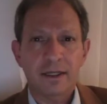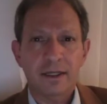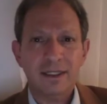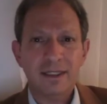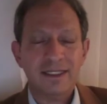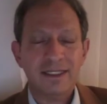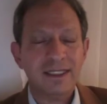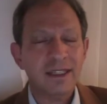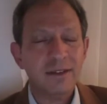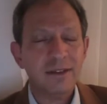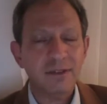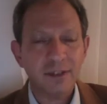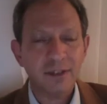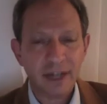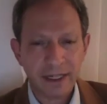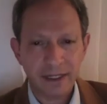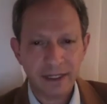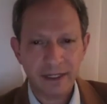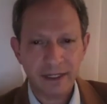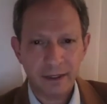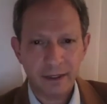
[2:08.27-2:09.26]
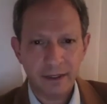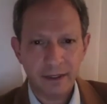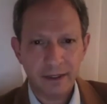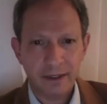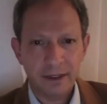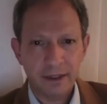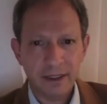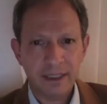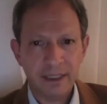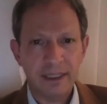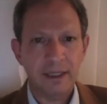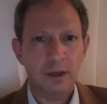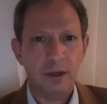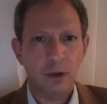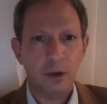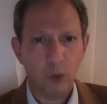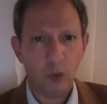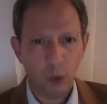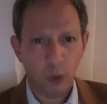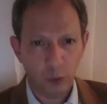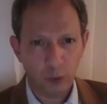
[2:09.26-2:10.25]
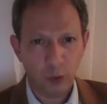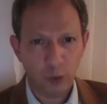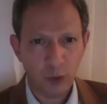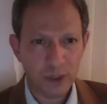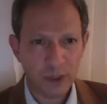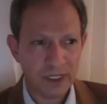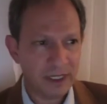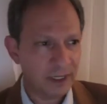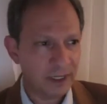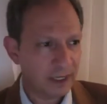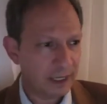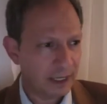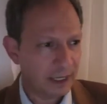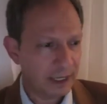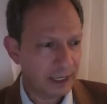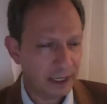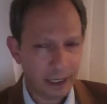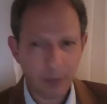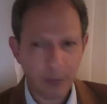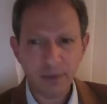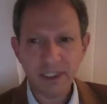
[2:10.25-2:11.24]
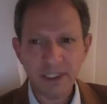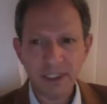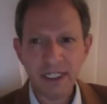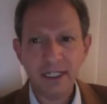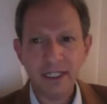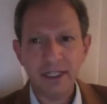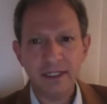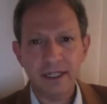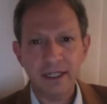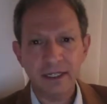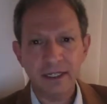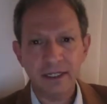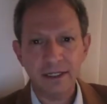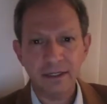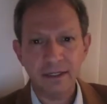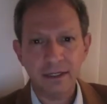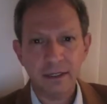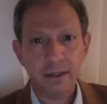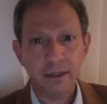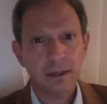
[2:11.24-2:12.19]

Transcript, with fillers: c'est vrai qu'il opposait la psychanalyse